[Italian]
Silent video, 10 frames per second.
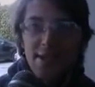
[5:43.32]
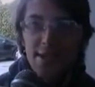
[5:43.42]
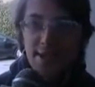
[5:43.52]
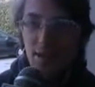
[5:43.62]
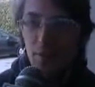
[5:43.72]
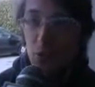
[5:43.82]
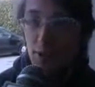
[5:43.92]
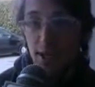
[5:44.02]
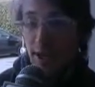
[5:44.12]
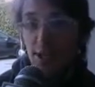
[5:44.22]
eh, la
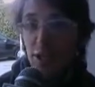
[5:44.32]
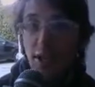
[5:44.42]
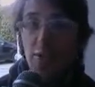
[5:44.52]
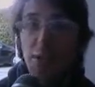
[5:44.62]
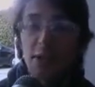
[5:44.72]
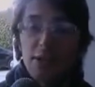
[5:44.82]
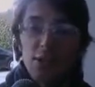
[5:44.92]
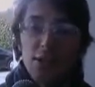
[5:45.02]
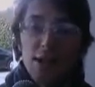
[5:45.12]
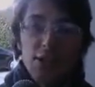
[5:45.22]
musica nasce dalla
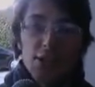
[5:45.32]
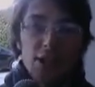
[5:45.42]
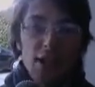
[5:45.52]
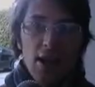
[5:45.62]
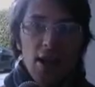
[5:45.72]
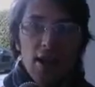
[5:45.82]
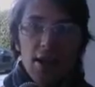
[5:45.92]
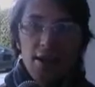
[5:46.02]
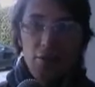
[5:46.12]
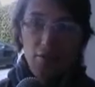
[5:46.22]
migrazione, nasce dal
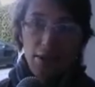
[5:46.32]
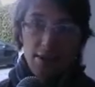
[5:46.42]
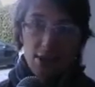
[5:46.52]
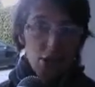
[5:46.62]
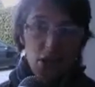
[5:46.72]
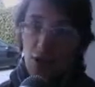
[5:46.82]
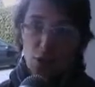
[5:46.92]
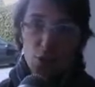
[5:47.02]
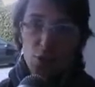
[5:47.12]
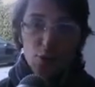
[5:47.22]

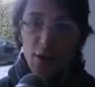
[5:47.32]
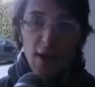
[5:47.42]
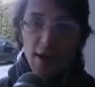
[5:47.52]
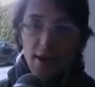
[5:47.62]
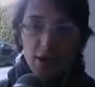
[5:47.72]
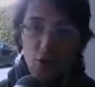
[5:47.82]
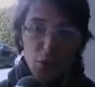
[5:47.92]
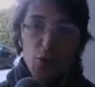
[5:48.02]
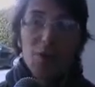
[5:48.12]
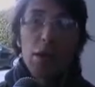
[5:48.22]
meticciato culturale, nasce
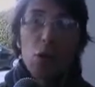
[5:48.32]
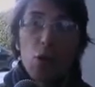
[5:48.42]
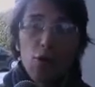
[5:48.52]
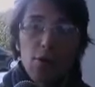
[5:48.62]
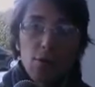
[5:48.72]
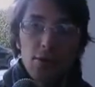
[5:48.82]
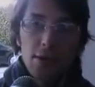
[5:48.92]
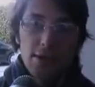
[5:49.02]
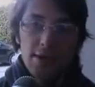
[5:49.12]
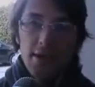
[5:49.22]
proprio dall'incontro.
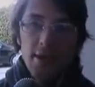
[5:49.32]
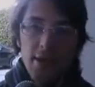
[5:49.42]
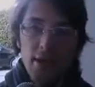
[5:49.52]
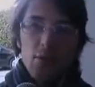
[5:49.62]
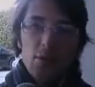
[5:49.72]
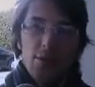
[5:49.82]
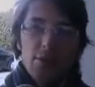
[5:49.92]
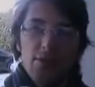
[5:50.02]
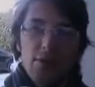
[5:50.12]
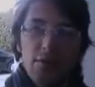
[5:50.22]

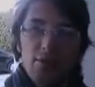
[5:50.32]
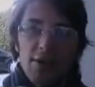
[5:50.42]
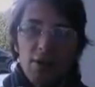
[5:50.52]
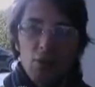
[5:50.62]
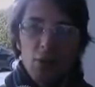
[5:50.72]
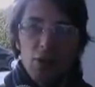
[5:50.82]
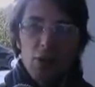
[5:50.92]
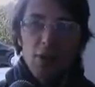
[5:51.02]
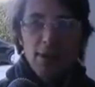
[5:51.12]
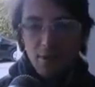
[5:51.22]
Quindi far riflettere un
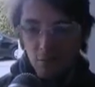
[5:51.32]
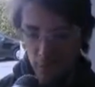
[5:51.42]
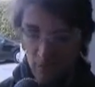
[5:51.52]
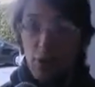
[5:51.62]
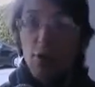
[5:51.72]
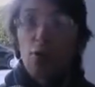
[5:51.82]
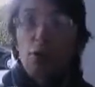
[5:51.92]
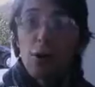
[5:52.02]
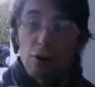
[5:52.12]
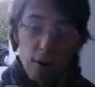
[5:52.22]
pochino i ragazzi partendo dal
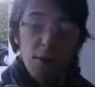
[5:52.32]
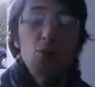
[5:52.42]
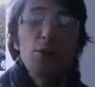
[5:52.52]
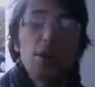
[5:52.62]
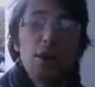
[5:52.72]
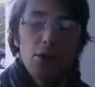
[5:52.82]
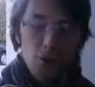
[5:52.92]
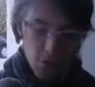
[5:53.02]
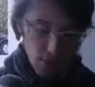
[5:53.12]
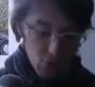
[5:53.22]
concreto della musica, no?
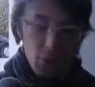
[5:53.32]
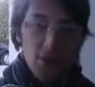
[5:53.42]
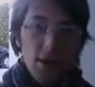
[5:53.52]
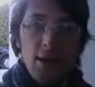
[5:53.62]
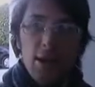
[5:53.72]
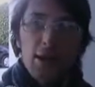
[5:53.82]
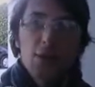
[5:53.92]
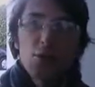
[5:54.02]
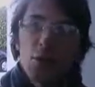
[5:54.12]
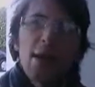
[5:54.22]
quindi dalla musica
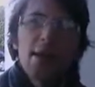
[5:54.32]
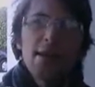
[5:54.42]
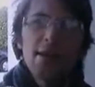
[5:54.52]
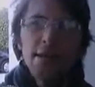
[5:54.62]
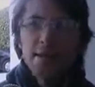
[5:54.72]
suonata